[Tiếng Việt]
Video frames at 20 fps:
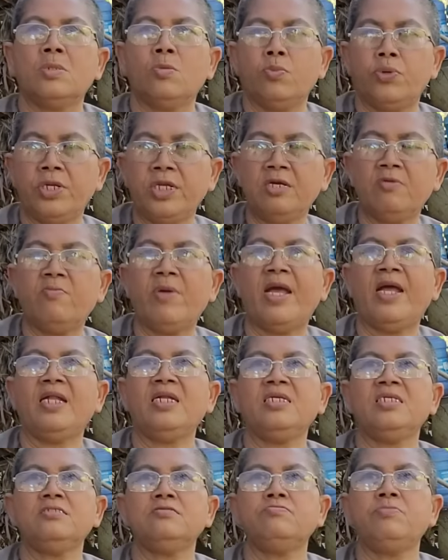hiền bả
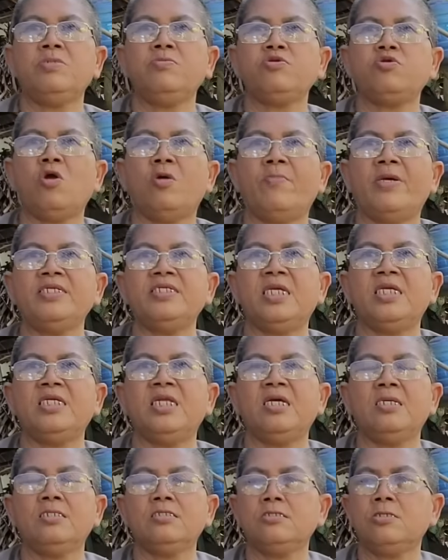đó mới cho bả vậy
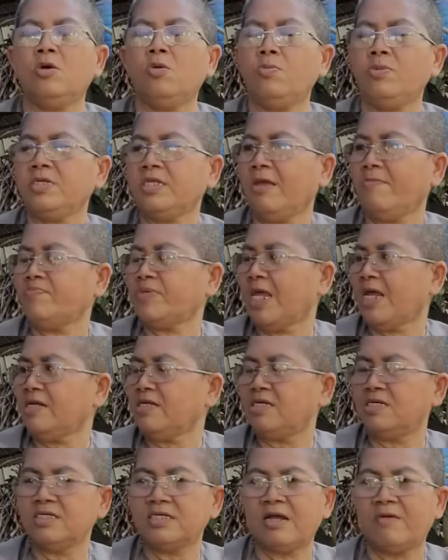đó cô mới chắp tay
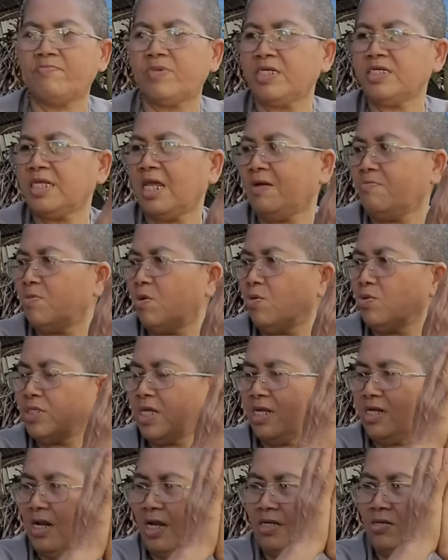vừa cầm cái nham cô
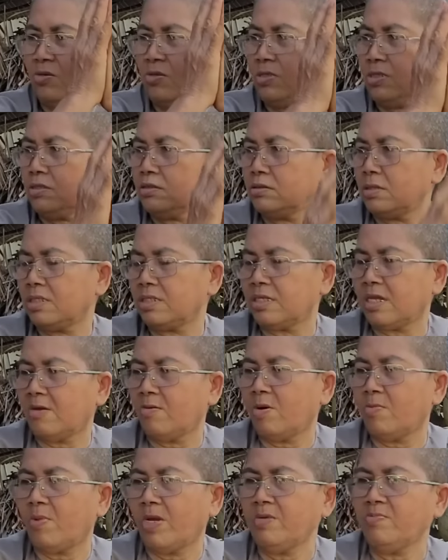dậy lại cô trời
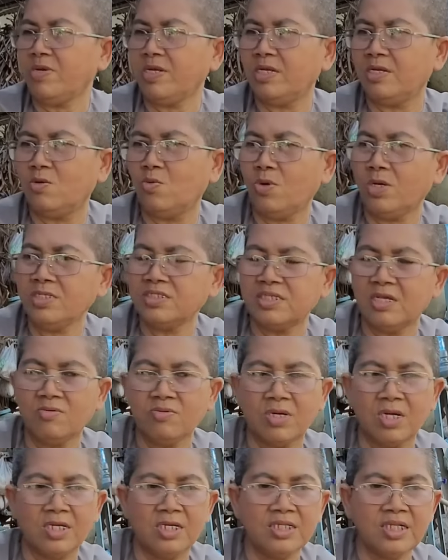bà bảy bà hiền quá làm sao
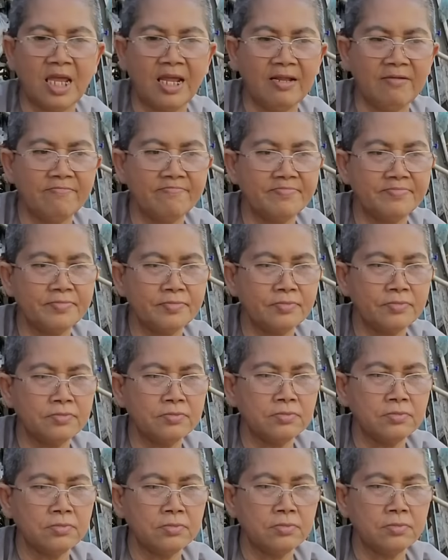kỳ ta
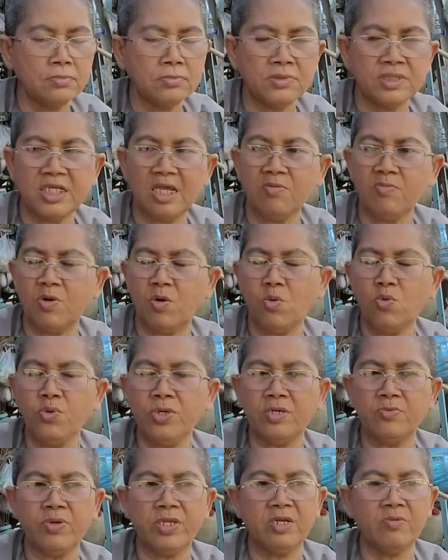làm sao mà của
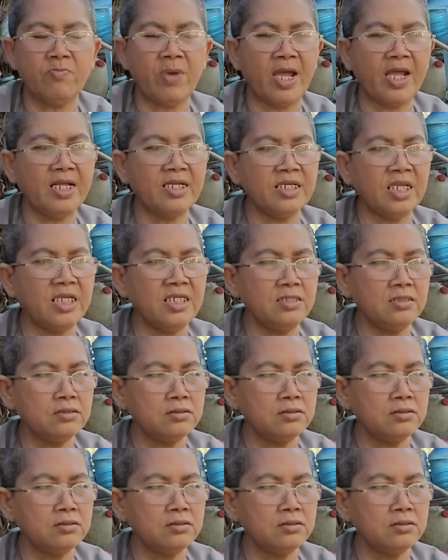huyền hiền bả vậy